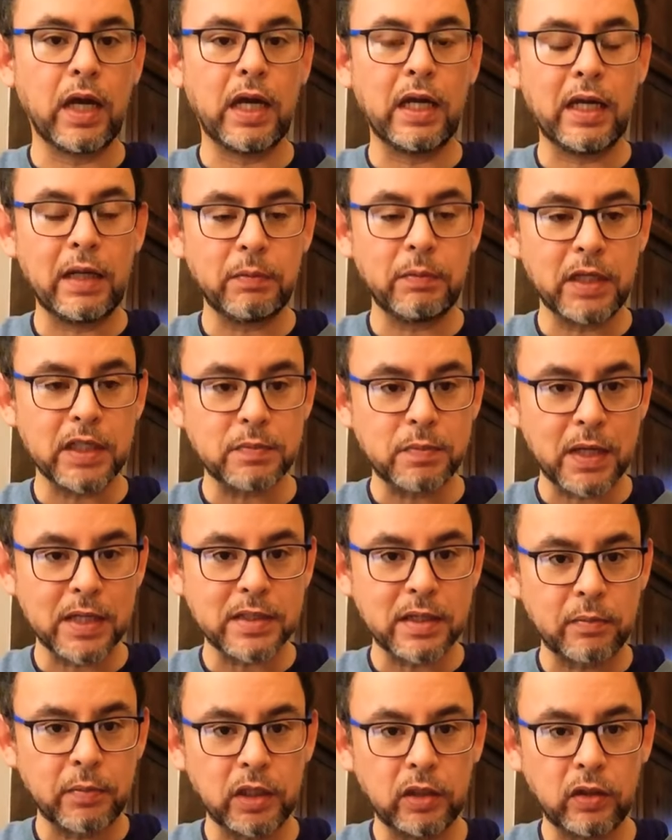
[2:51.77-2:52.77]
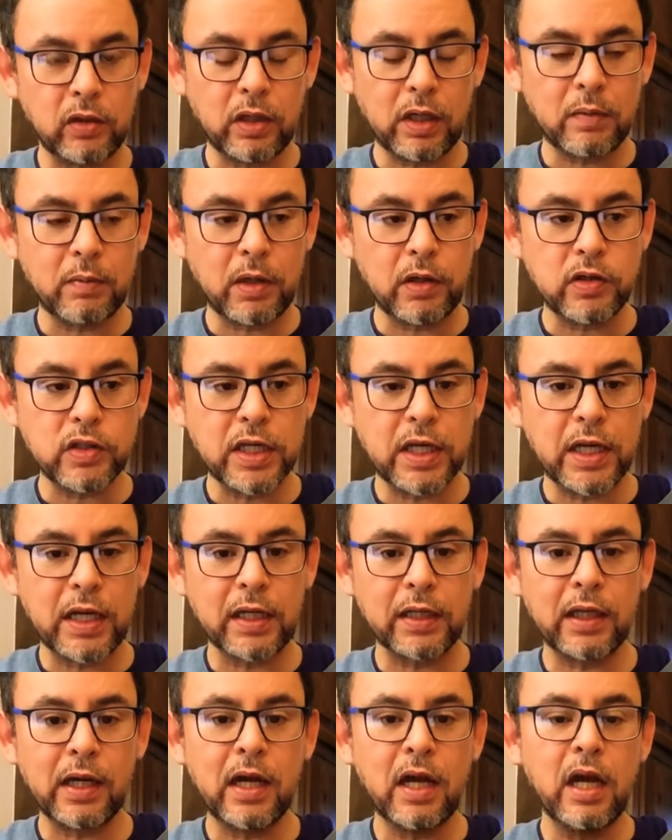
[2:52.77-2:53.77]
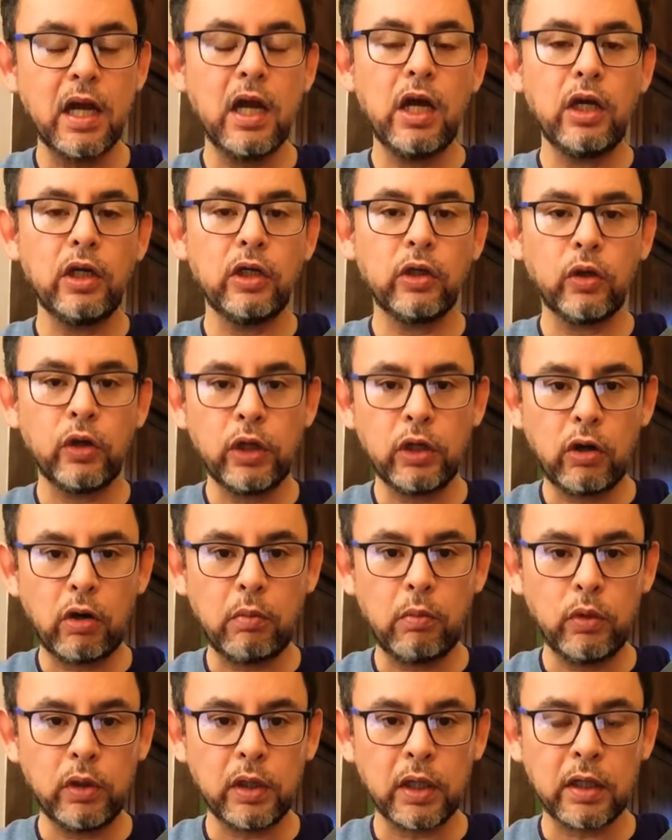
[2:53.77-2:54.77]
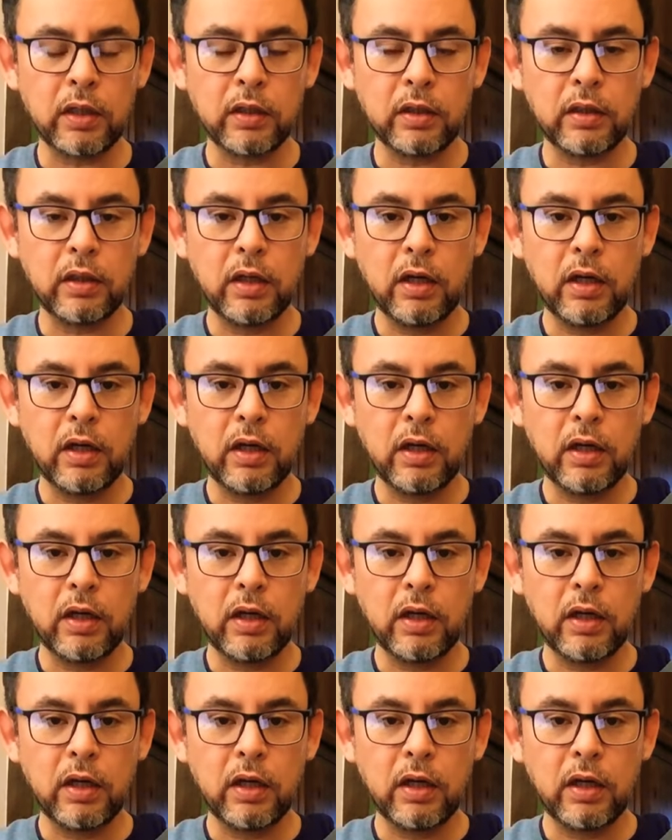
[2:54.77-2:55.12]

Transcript: El desplazamiento de la mano izquierda no incomoda